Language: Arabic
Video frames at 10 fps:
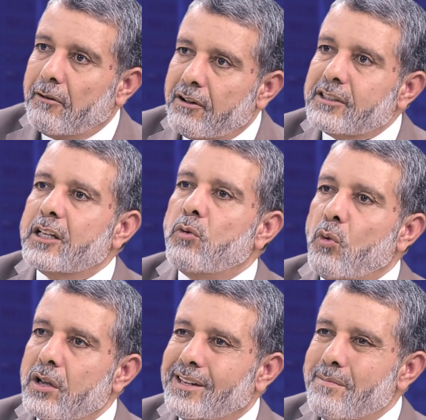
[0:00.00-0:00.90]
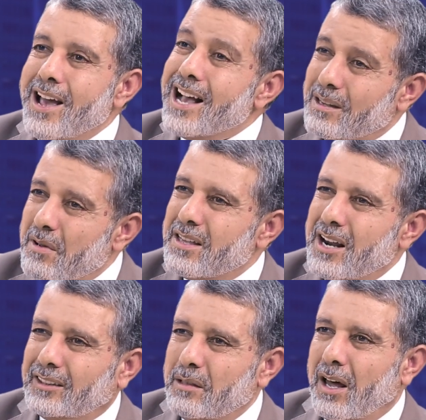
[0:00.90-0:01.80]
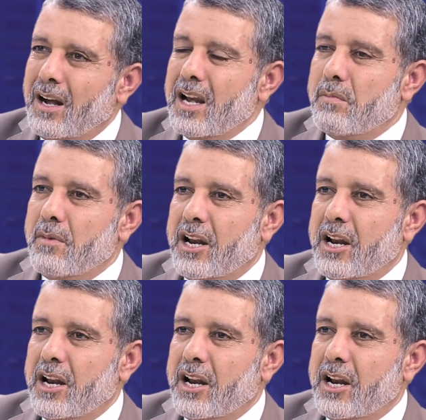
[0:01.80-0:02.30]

الفصل والوصل بحسب هذا الاعتبار العلمي